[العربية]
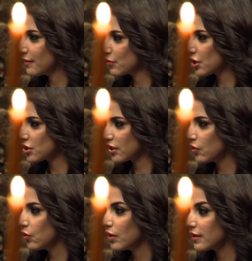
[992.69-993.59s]
مش عشان
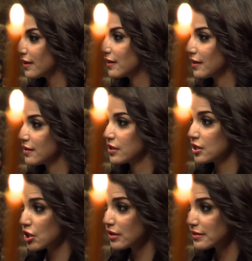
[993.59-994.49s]
هو ك ك
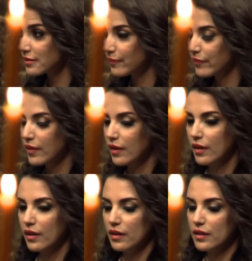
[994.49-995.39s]
كشخص مم.
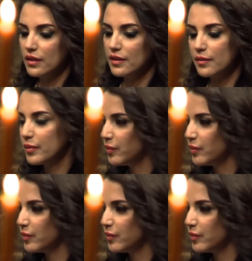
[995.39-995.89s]
يعني انا ما